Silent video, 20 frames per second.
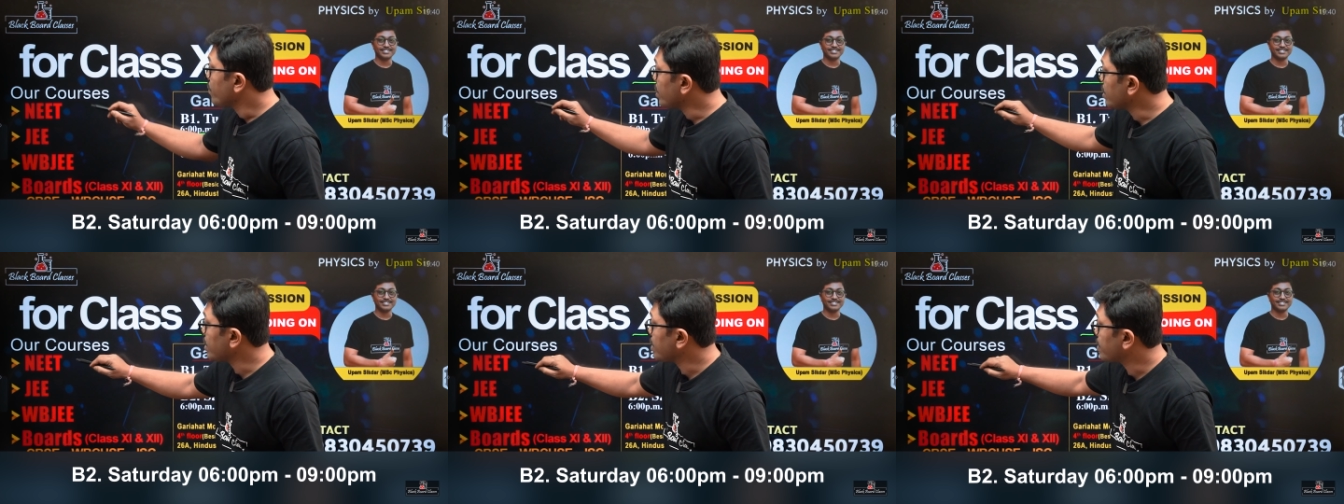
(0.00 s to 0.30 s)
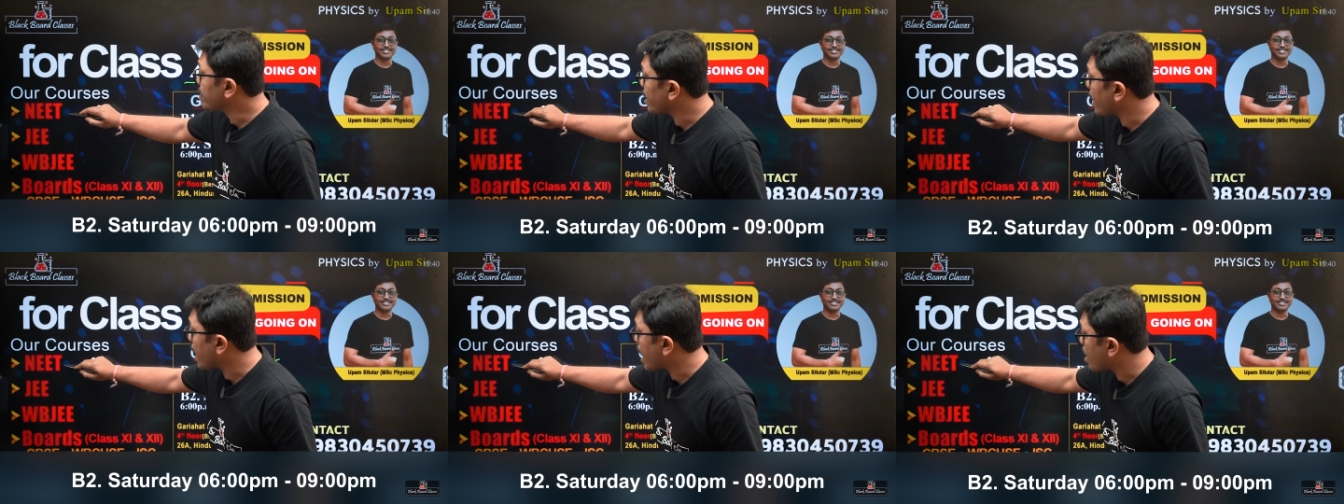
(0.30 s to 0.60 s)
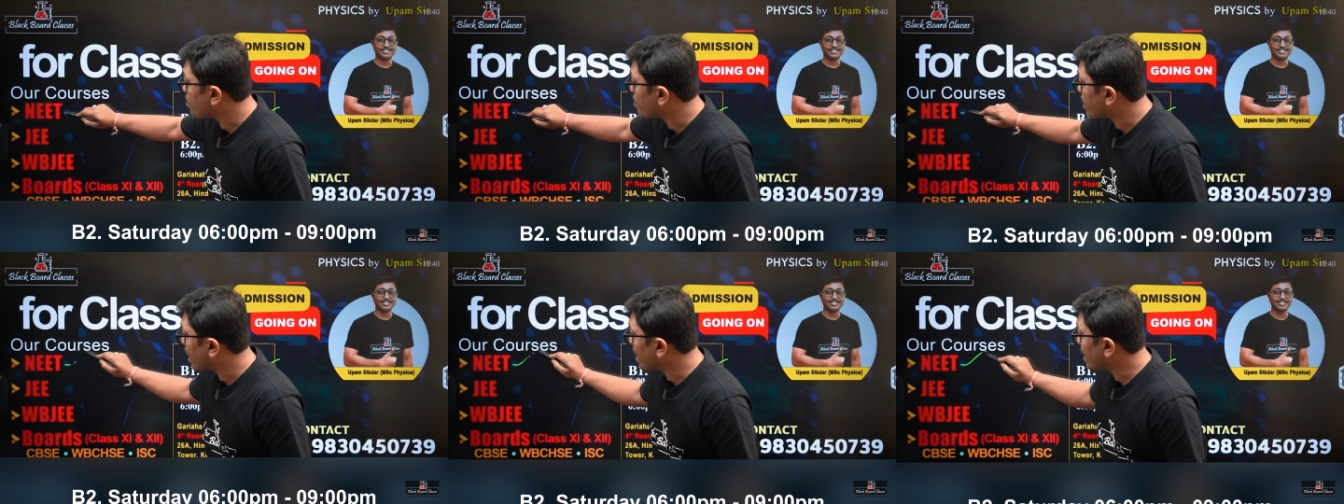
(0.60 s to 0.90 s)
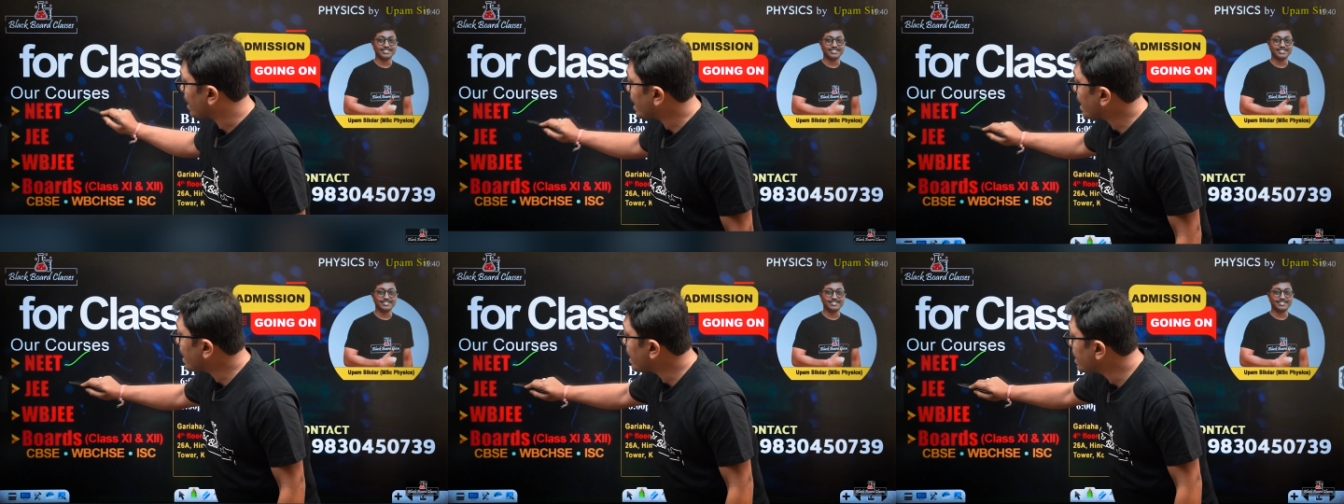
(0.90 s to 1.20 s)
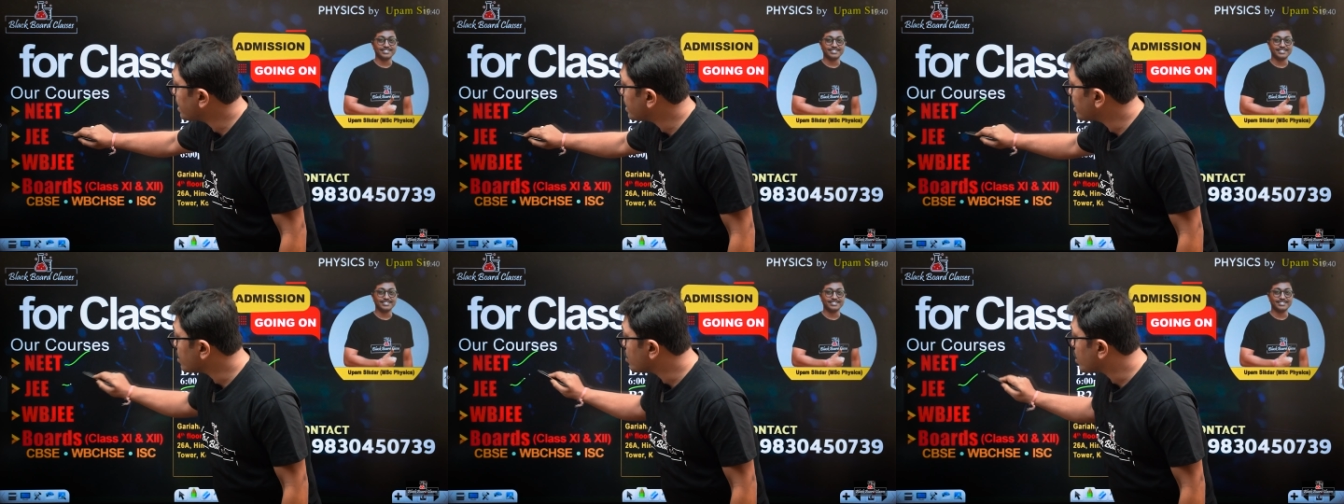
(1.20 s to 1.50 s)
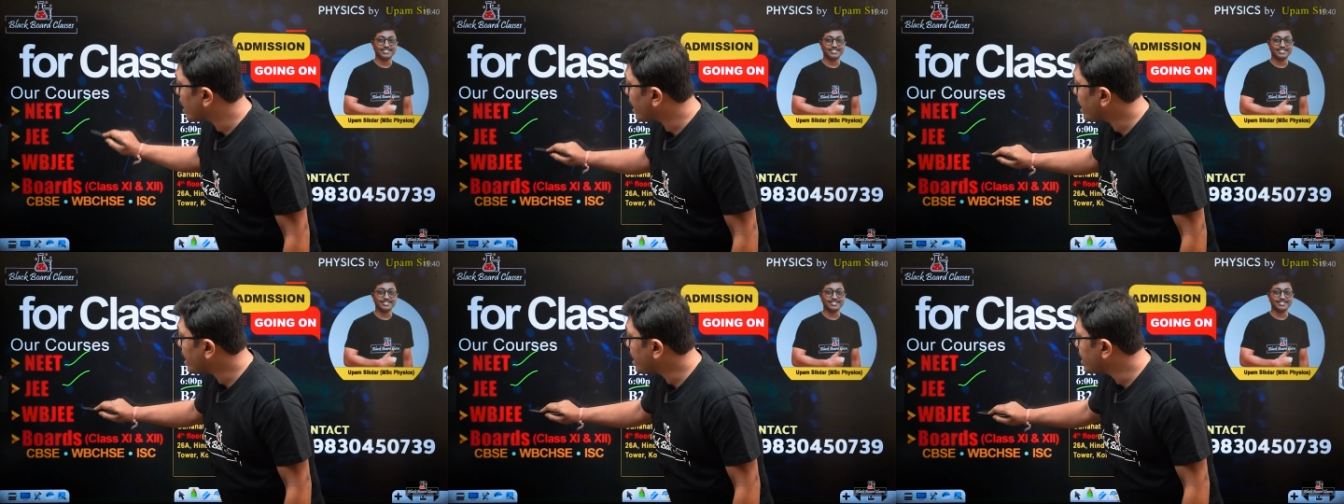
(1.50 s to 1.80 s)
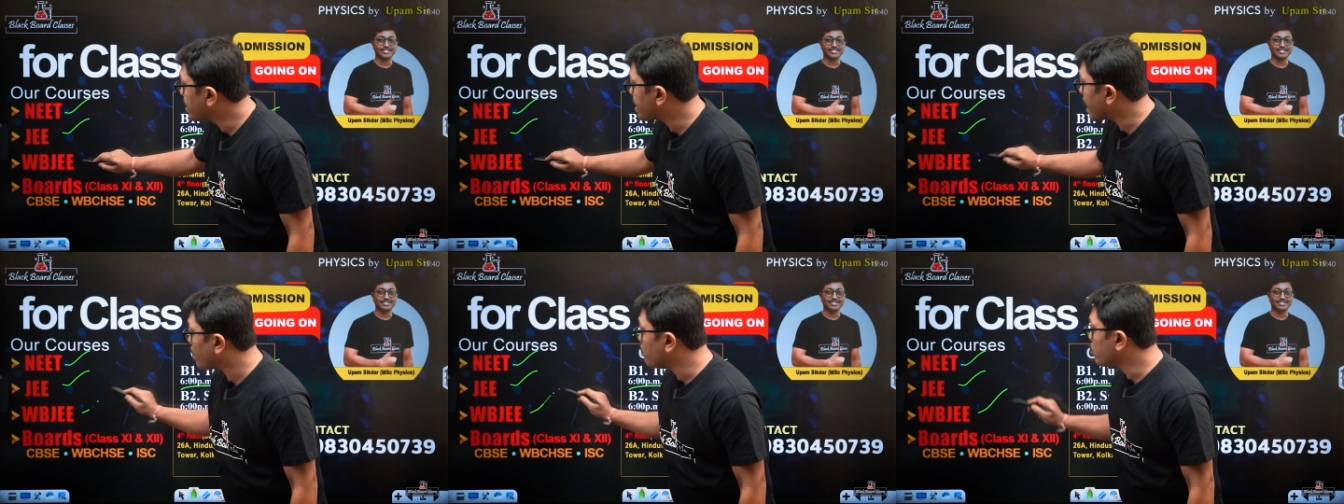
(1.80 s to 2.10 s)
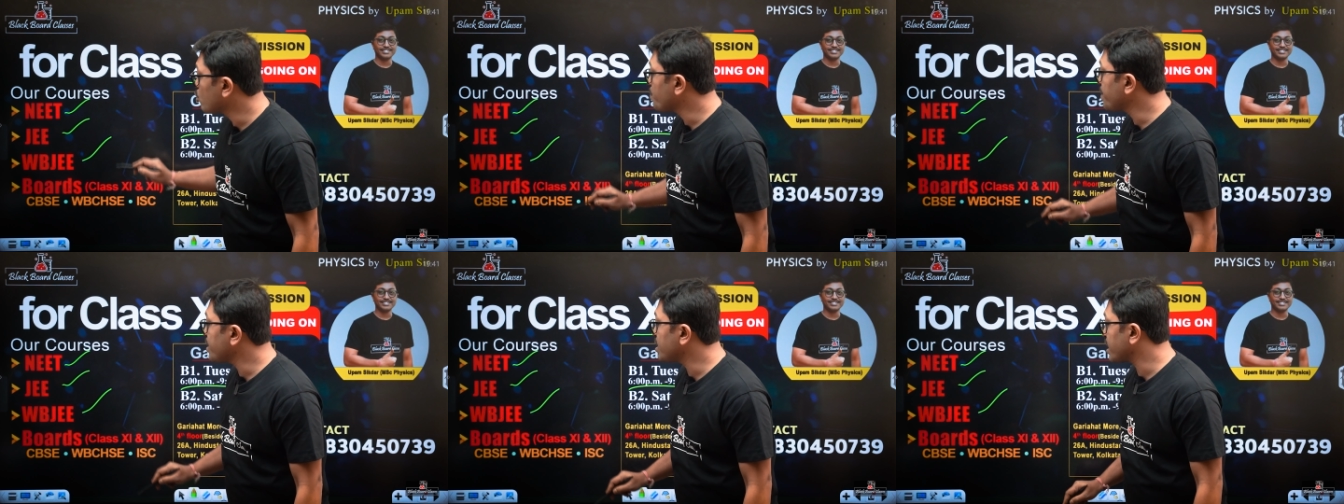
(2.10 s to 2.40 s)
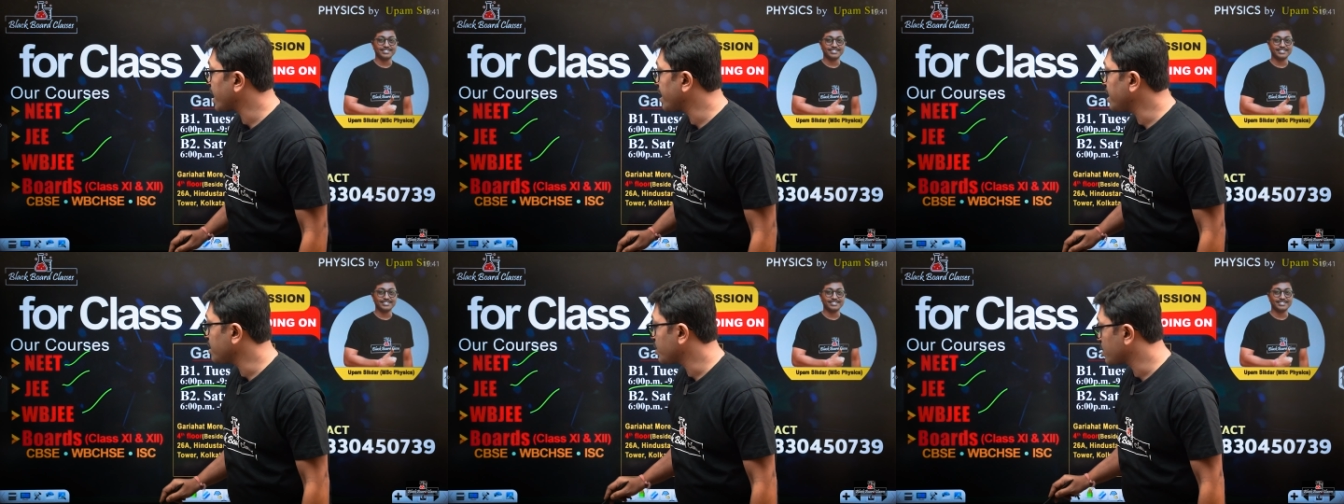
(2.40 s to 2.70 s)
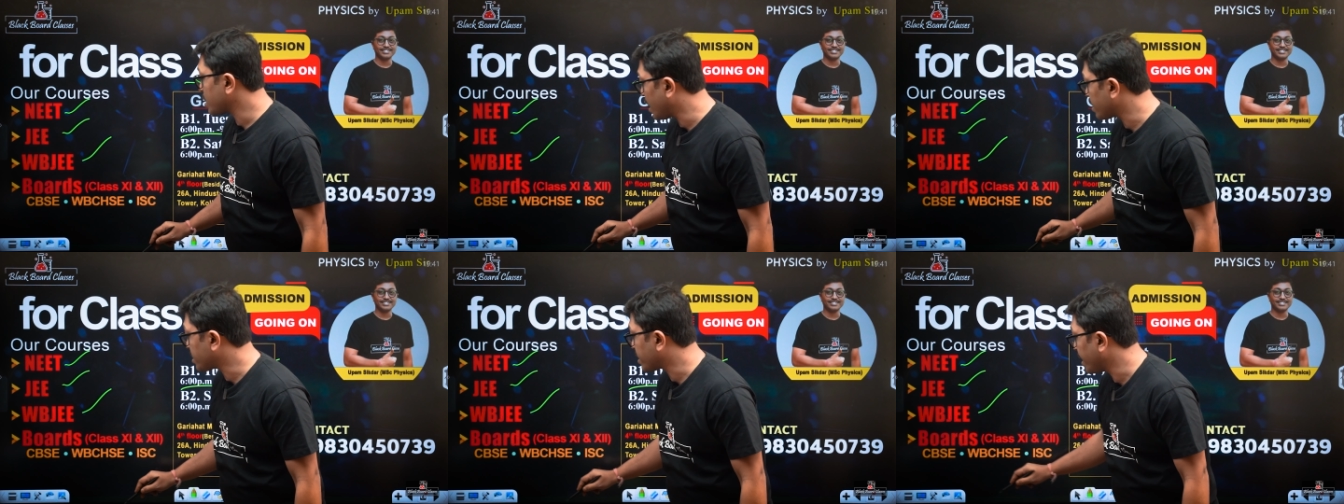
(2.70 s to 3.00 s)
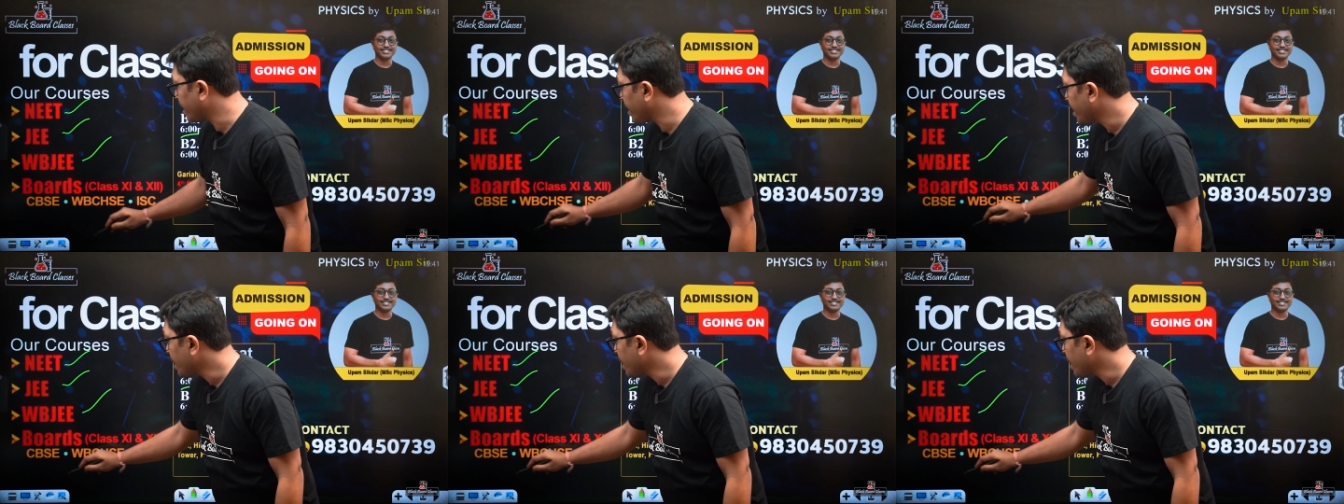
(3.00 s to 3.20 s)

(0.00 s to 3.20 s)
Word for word: ফিজিক্সে আমরা নিট জেই ডাব্লিউবিজেইর সাথে